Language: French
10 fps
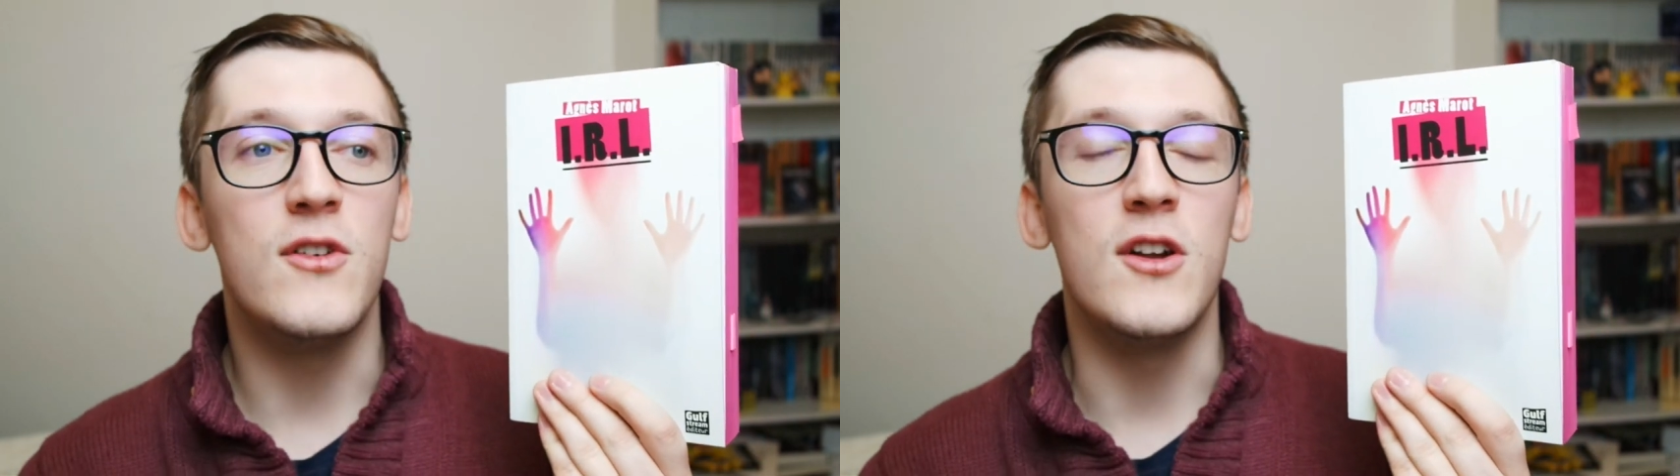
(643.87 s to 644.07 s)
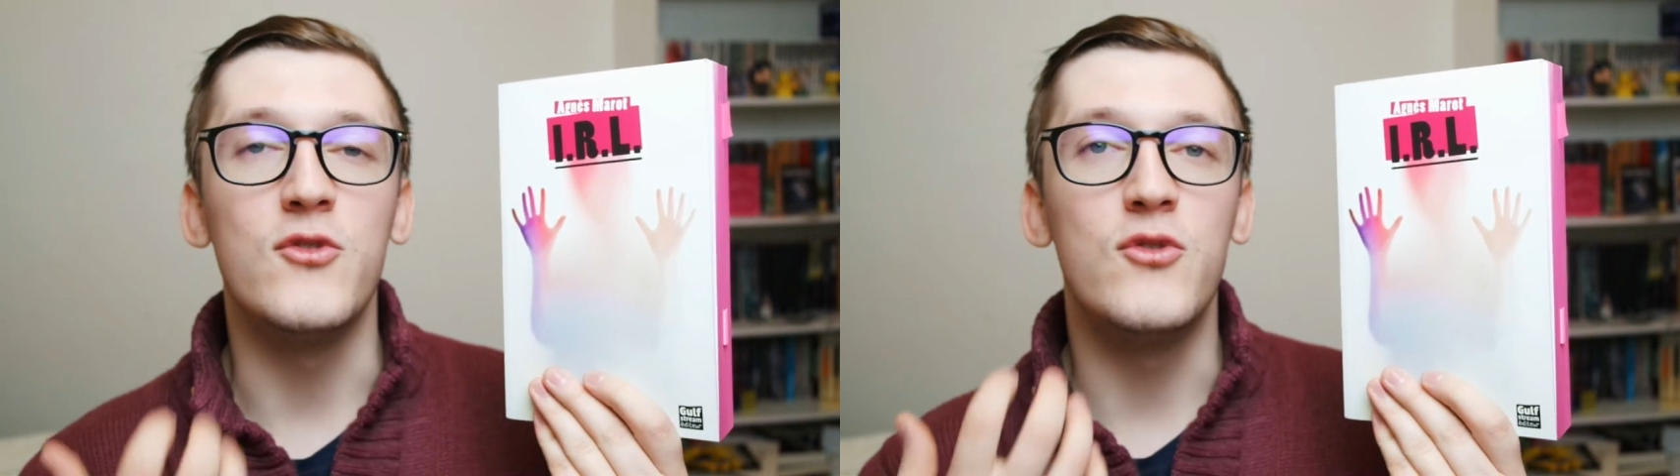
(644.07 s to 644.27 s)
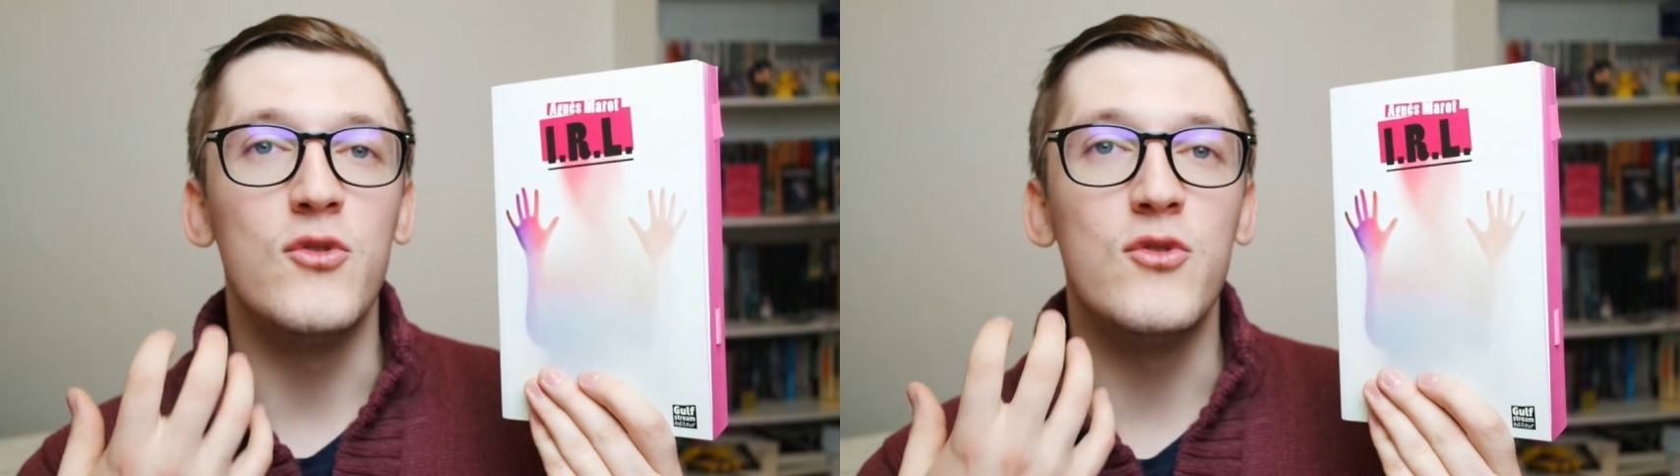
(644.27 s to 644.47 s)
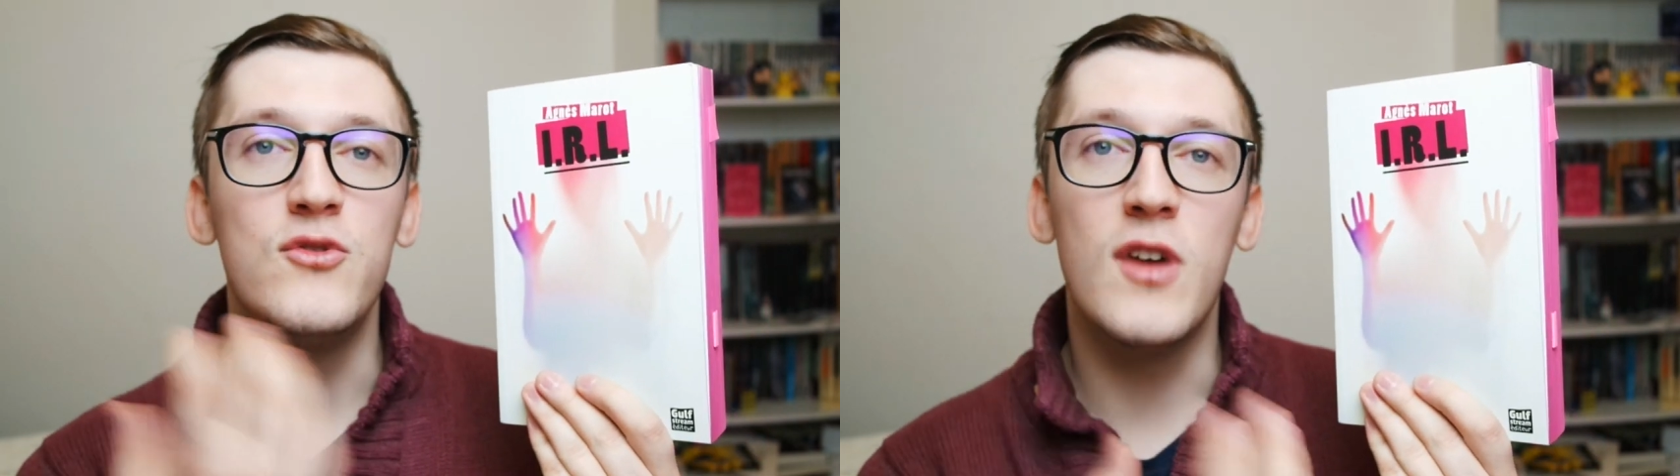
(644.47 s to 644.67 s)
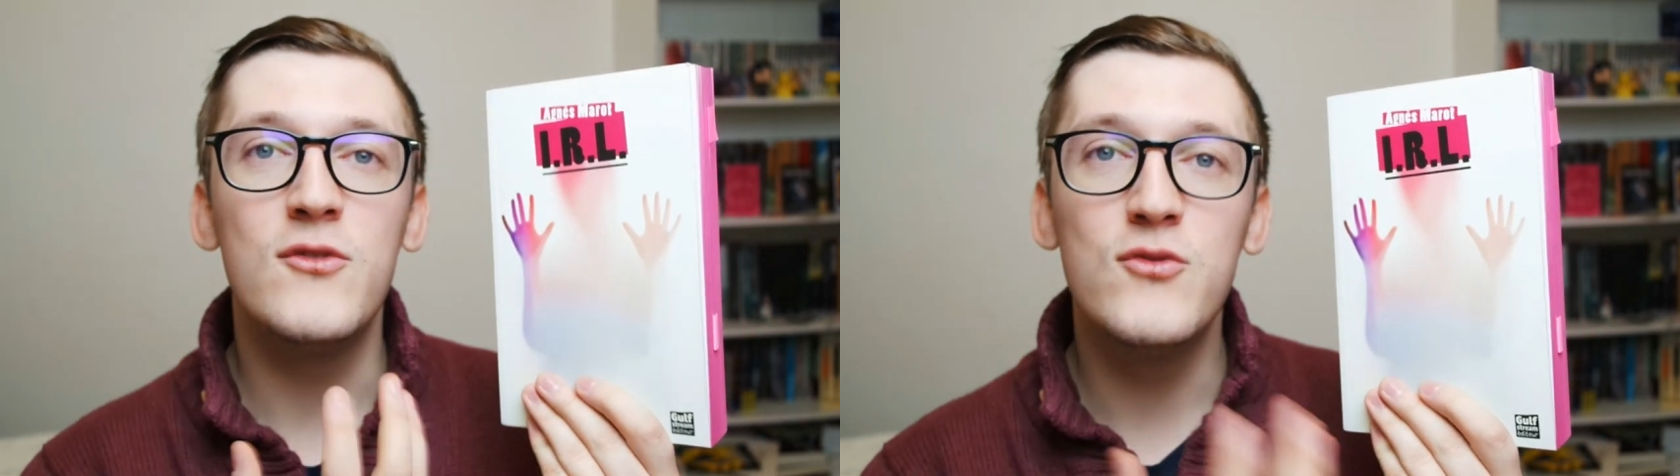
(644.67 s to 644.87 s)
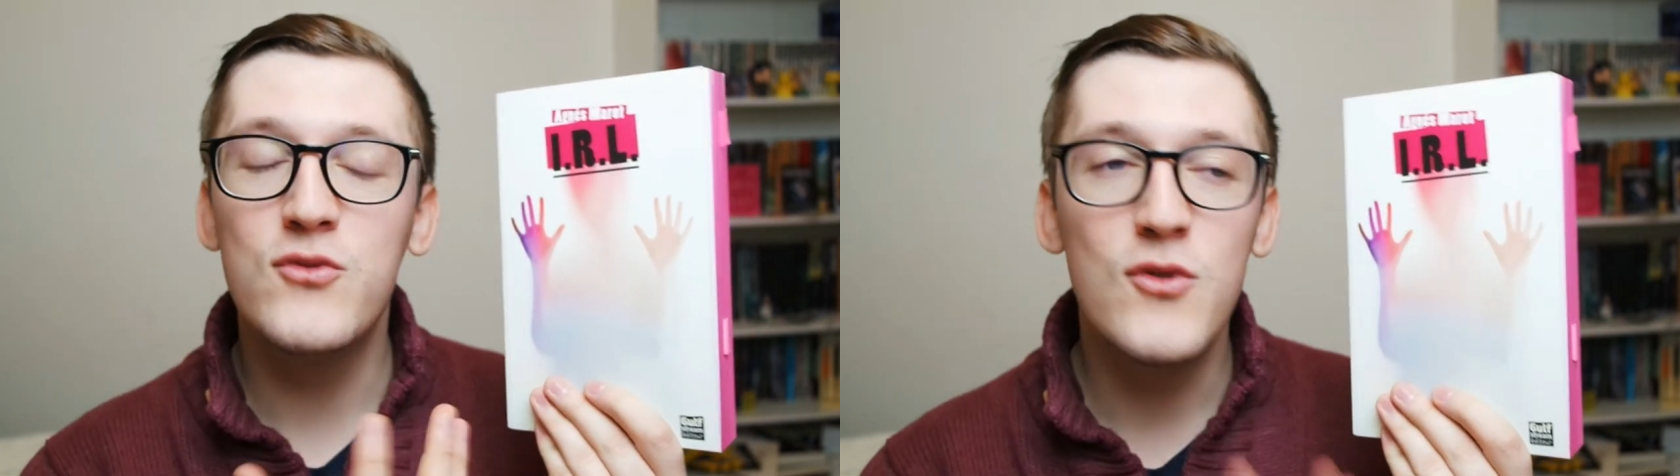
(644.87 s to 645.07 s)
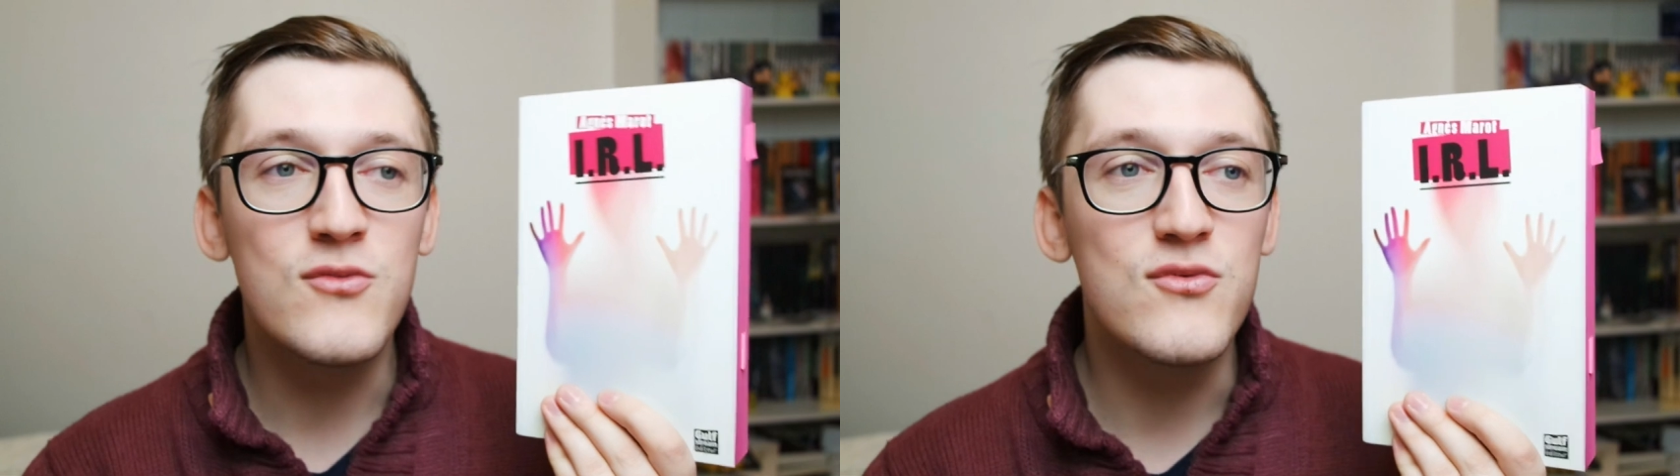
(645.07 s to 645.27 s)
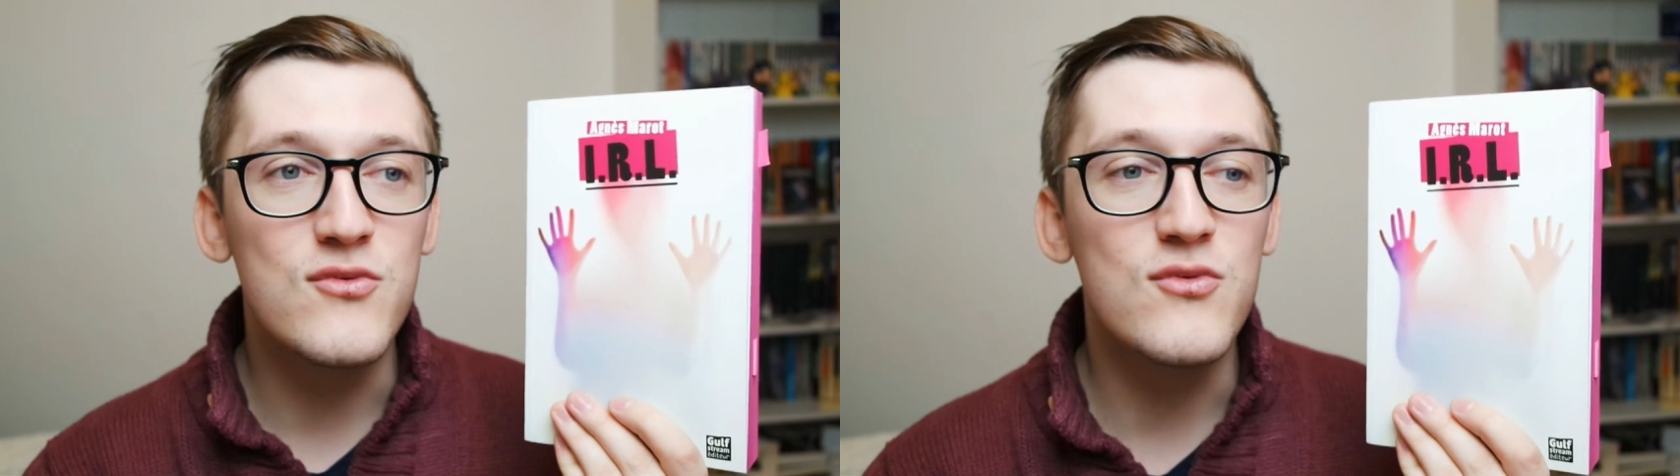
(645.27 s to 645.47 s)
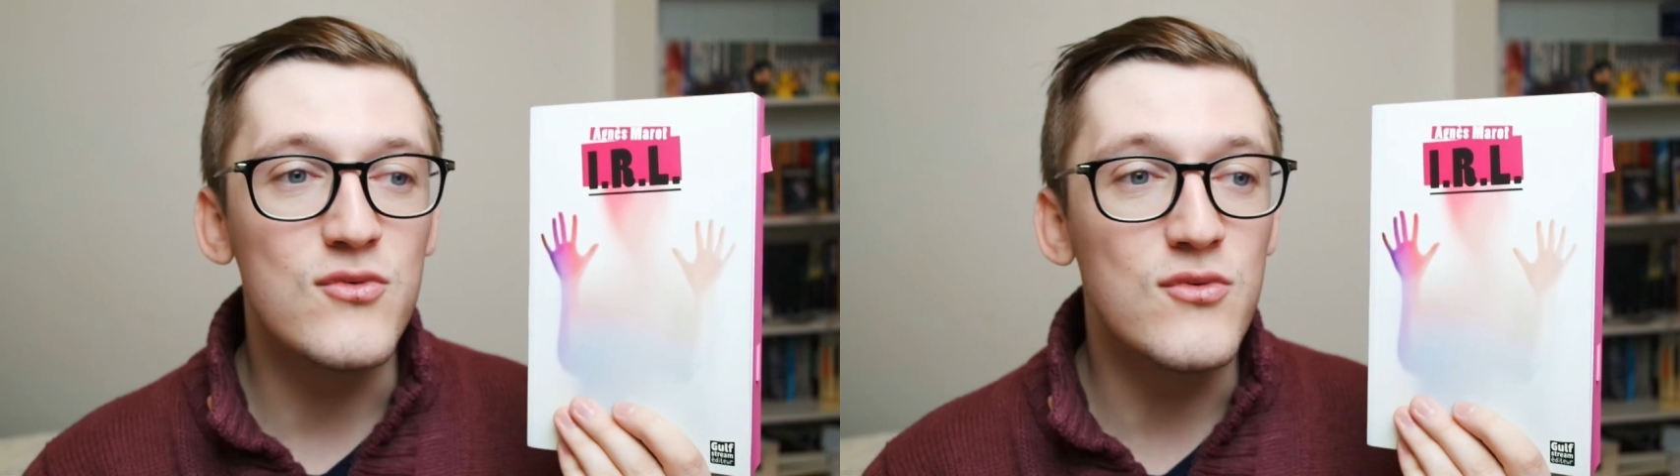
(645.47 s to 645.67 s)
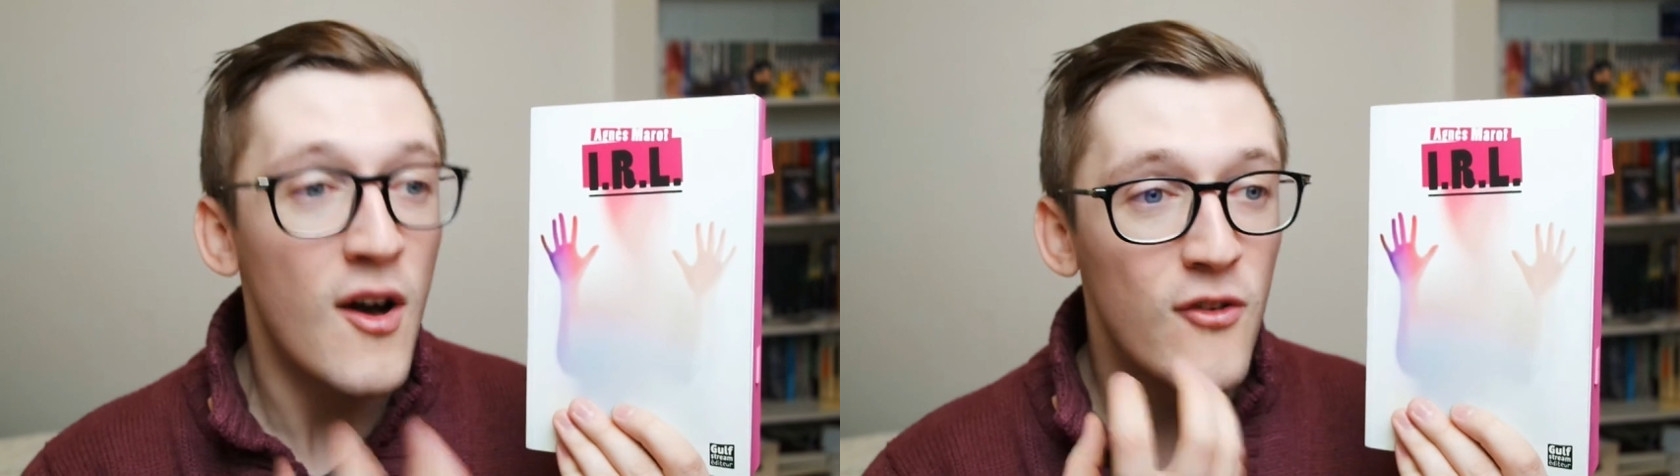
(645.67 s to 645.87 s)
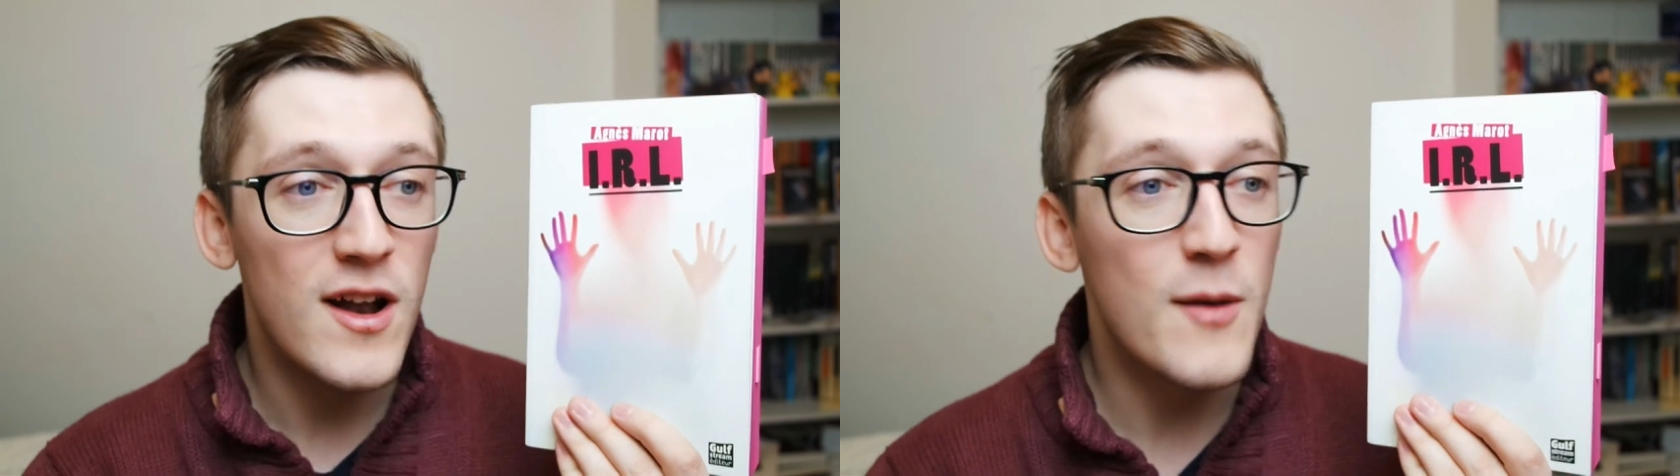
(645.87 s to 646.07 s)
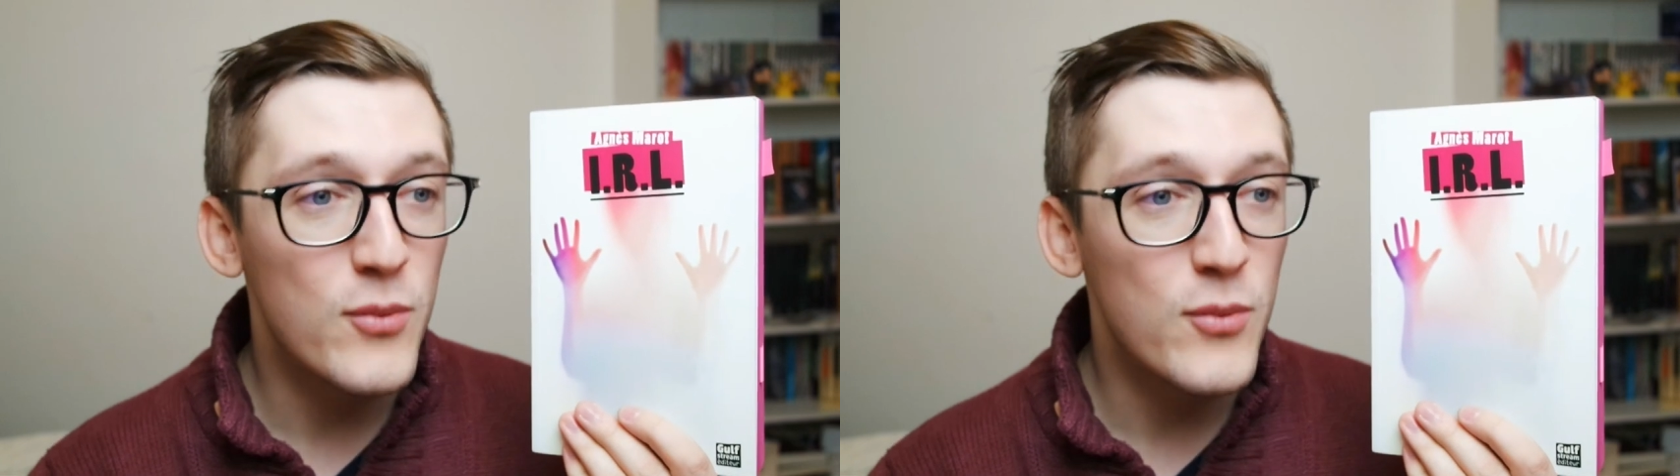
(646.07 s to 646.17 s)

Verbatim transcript: voilà, d'à nouveau vous avoir